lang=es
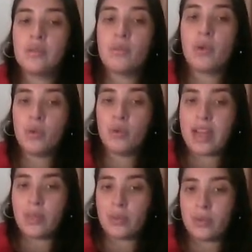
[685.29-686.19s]
por un
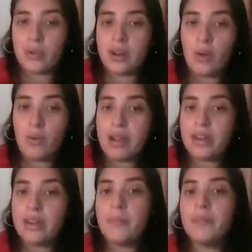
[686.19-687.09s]
lado la
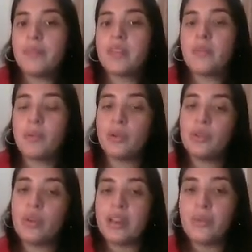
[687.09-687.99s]
humana y por
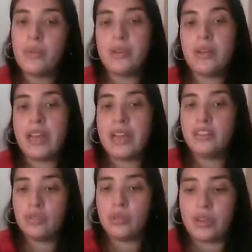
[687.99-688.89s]
otro lado la
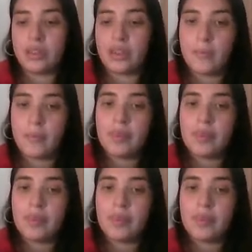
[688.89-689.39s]
histórica,